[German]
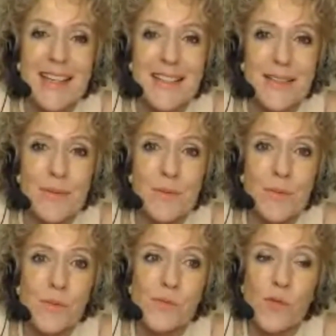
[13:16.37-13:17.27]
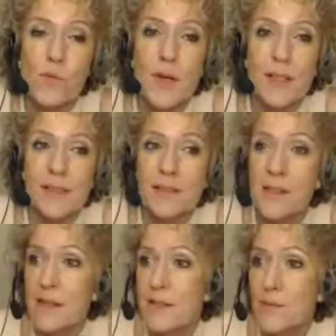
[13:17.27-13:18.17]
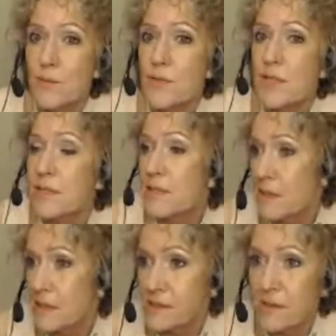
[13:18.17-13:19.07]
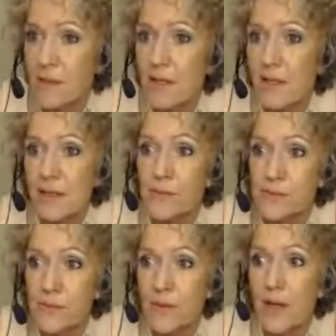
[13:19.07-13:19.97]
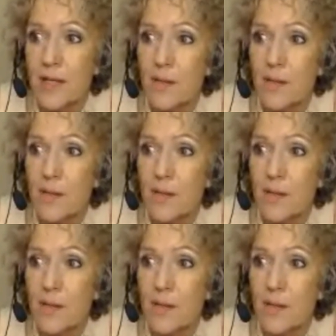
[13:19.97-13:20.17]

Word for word: ähm, wo man also dich in äh,